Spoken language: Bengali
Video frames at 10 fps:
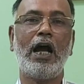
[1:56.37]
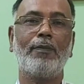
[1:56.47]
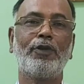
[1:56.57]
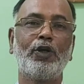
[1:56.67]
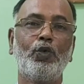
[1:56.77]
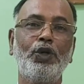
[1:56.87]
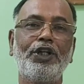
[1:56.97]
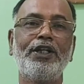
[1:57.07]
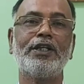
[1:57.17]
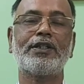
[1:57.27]
আপনার
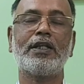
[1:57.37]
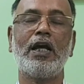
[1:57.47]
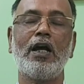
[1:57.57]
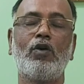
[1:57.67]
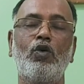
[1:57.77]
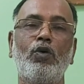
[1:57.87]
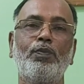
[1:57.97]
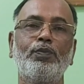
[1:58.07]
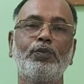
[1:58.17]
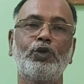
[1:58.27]
উইকনেসটা খুব
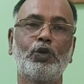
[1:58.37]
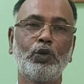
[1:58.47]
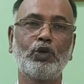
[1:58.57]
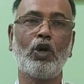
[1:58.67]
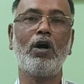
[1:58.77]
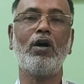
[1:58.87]
দ্রুত